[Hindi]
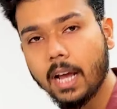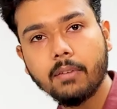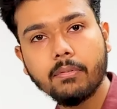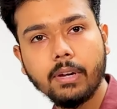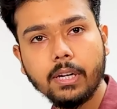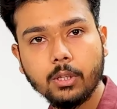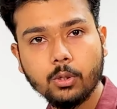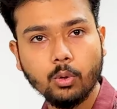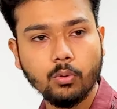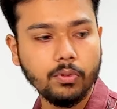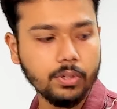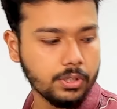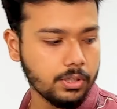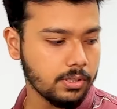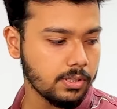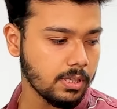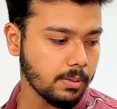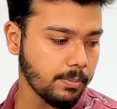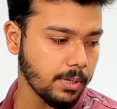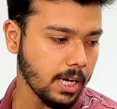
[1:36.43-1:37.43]
व्हाइट दो वर्जन
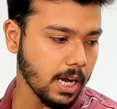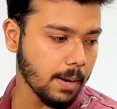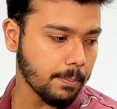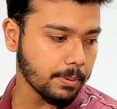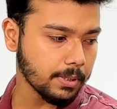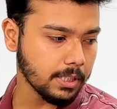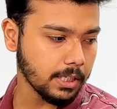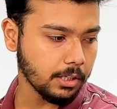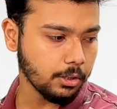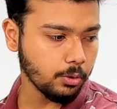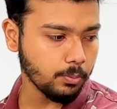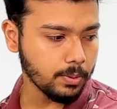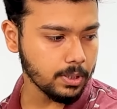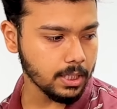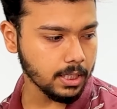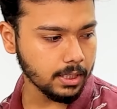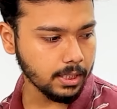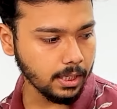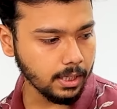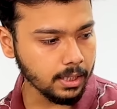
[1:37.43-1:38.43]
हमें यहाँ पर देखने को मिल
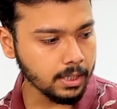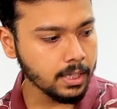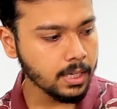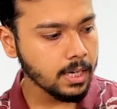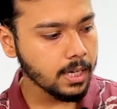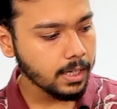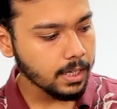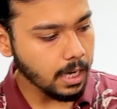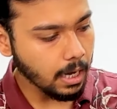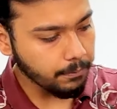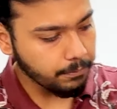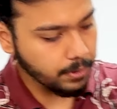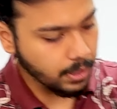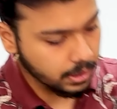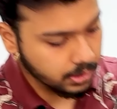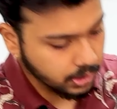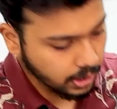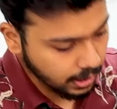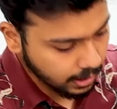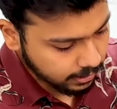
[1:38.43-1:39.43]
जाते हैं काफी
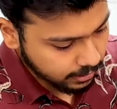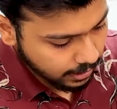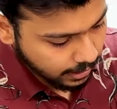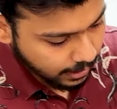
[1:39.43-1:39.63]
अच्छा लगता है